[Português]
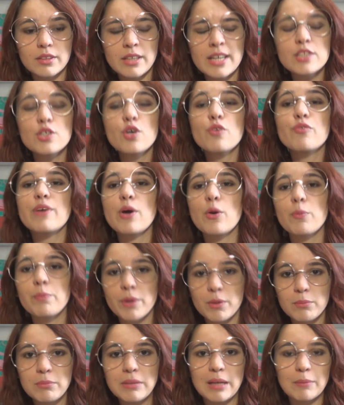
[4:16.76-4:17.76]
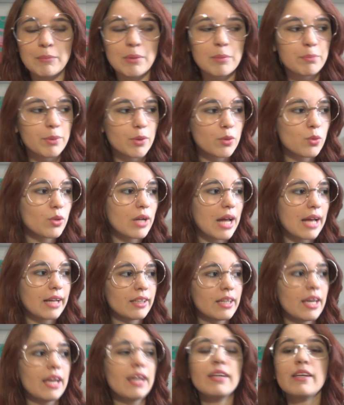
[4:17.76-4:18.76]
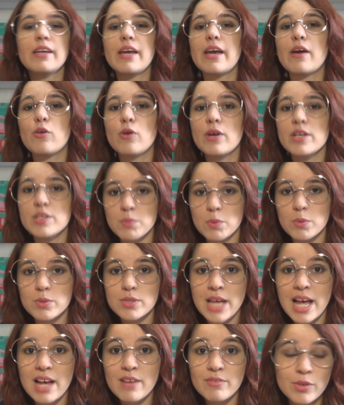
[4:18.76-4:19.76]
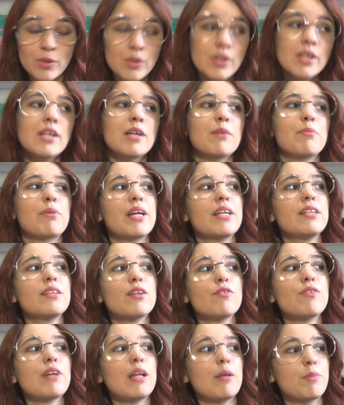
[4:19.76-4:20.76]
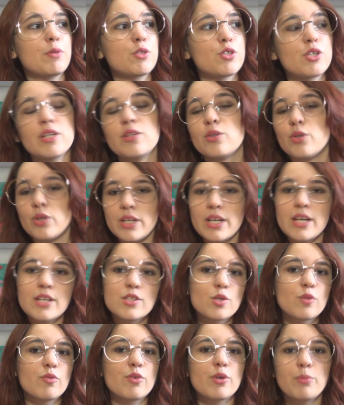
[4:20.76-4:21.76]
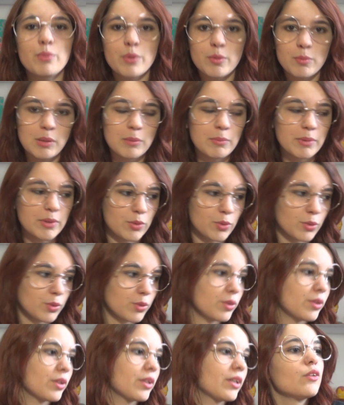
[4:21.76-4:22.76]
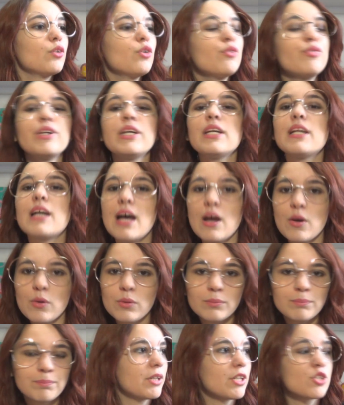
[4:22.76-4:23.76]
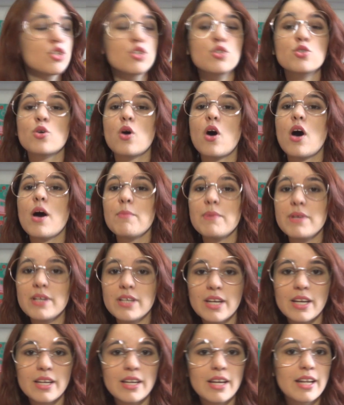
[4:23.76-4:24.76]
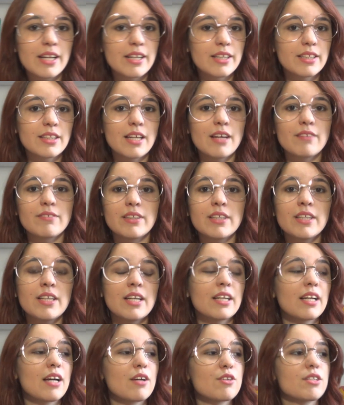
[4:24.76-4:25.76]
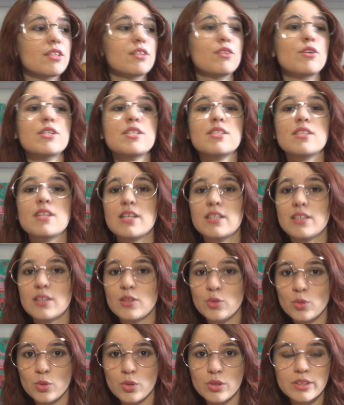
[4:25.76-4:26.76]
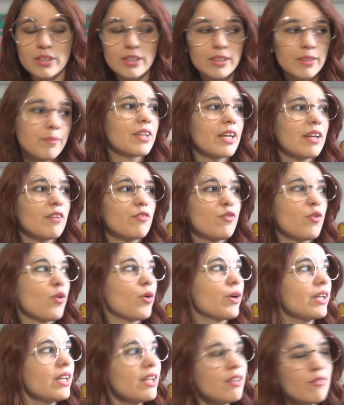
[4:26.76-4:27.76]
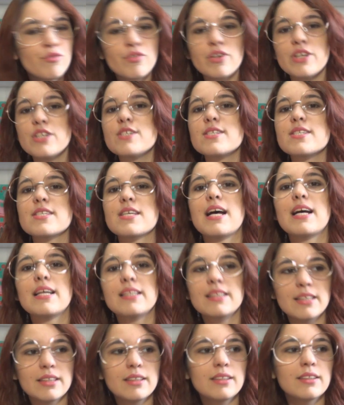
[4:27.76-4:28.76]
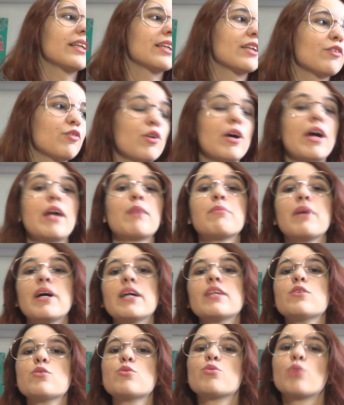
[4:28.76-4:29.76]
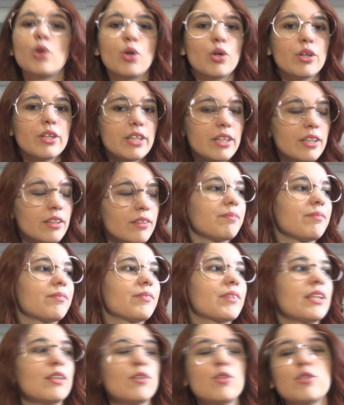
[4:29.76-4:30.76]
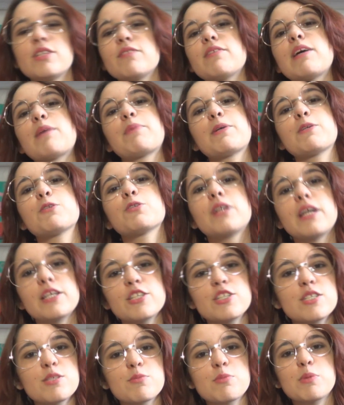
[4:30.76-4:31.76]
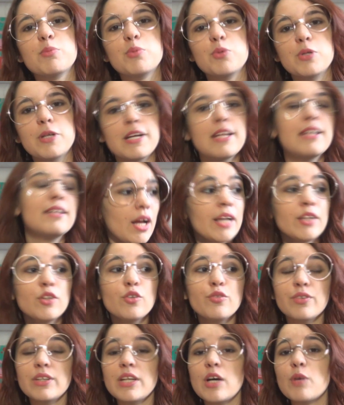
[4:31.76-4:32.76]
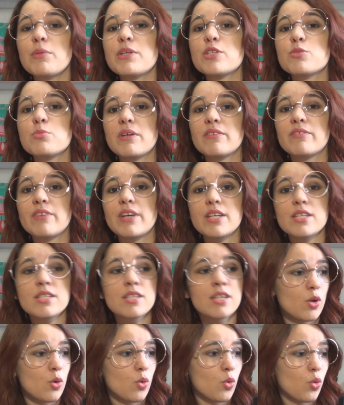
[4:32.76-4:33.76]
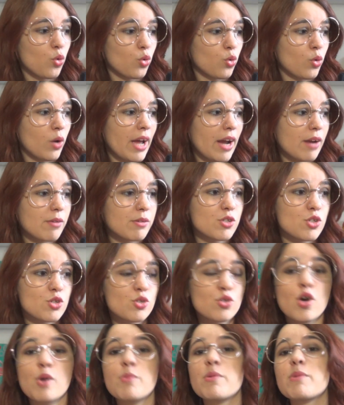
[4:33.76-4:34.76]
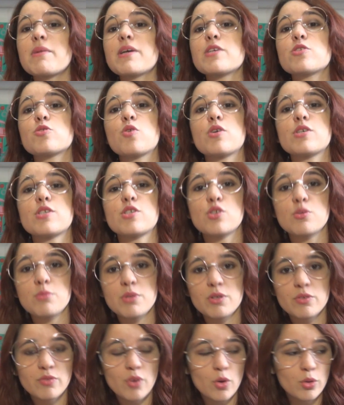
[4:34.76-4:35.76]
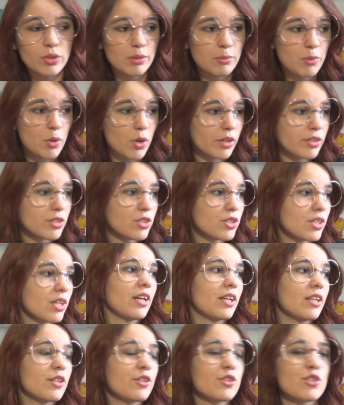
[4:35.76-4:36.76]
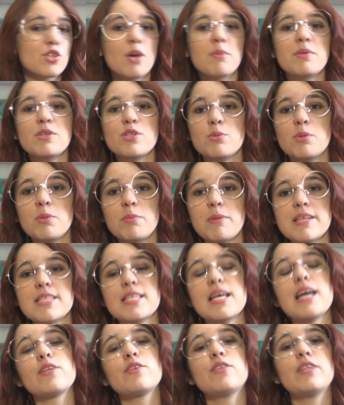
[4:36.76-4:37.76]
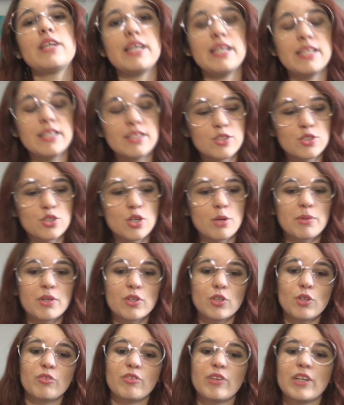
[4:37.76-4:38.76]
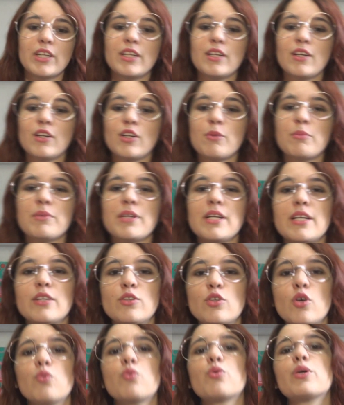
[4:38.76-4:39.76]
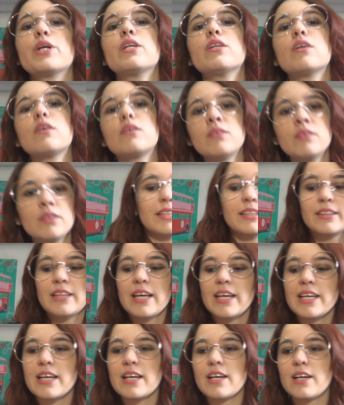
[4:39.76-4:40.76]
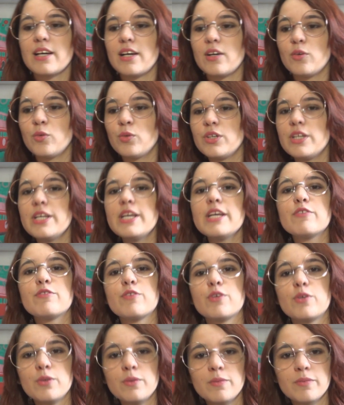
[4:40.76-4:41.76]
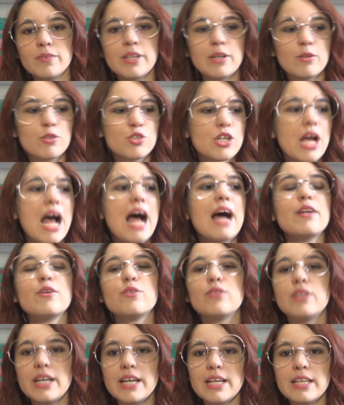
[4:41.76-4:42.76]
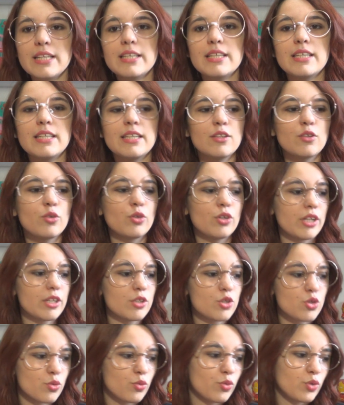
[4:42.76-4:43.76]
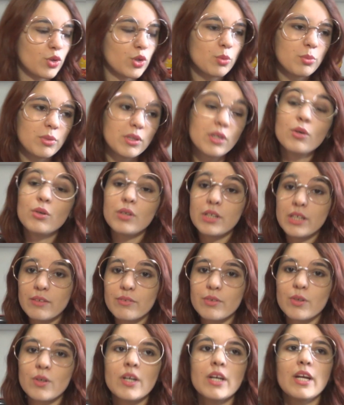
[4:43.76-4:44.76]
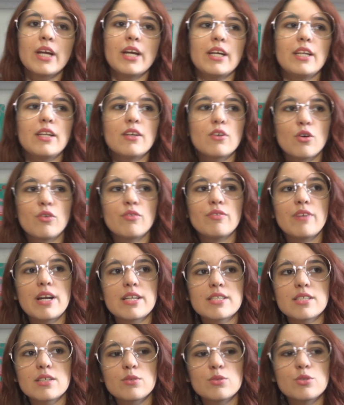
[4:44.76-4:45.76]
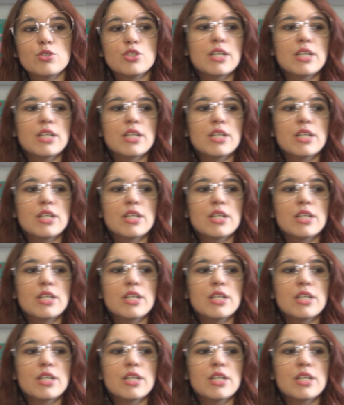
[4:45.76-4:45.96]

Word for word: resolver o problema, procurar quem é o responsável para então falar pro diretor e resolver o problema todo. No final, ele descobre quem era que estava causando as treta toda, quem foi enfeitiçada, que foi Armando Ronnie, que inclusive é apaixonadíssima por ele. Aí no final, mais uma vez, o Harry descobre mais coisas sobre o Voldemort. Ele descobre sobre o passado dele, descobre que o verdadeiro nome dele é Tom Riddle. Tem a, o livro, né, o diário dele, que durante o filme e o livro ele conversa com o